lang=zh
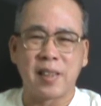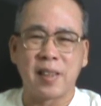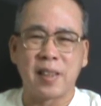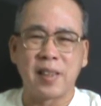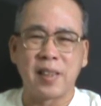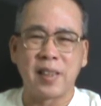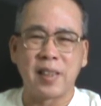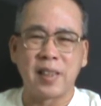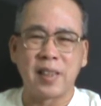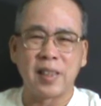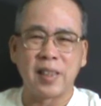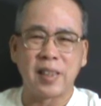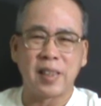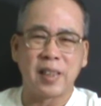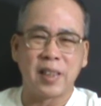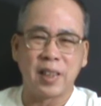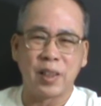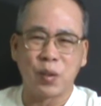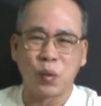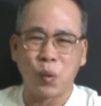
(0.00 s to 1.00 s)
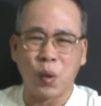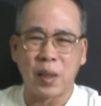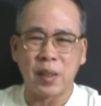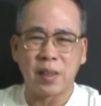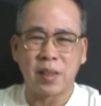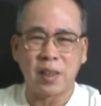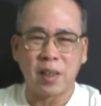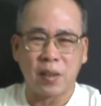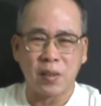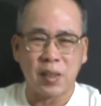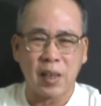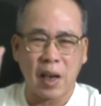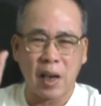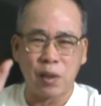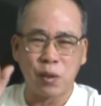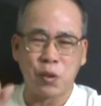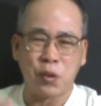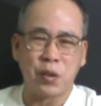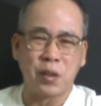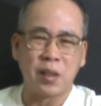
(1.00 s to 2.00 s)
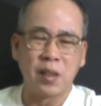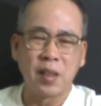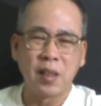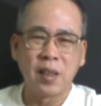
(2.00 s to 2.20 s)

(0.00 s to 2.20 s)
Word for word: 的一一段小插曲。